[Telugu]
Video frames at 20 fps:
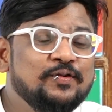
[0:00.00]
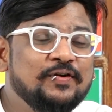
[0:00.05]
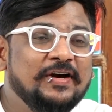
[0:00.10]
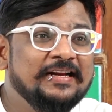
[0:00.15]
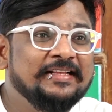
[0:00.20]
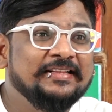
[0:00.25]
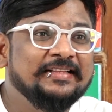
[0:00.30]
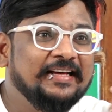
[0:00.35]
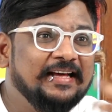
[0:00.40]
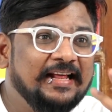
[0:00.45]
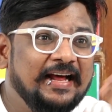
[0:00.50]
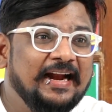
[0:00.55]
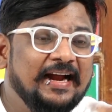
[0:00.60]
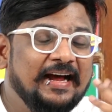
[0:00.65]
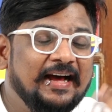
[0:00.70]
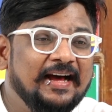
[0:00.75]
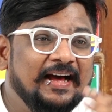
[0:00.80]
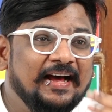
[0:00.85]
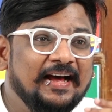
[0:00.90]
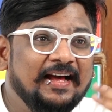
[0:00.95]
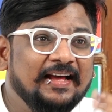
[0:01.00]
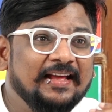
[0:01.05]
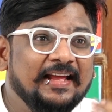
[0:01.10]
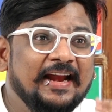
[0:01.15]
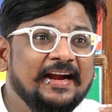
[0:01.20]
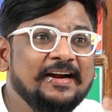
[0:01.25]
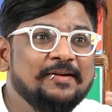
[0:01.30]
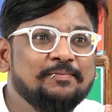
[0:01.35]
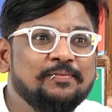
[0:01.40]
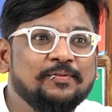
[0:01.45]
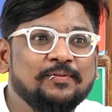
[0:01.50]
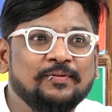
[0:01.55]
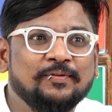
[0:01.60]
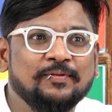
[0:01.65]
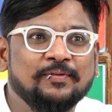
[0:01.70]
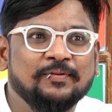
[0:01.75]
అనింది ఆ ఏడుపు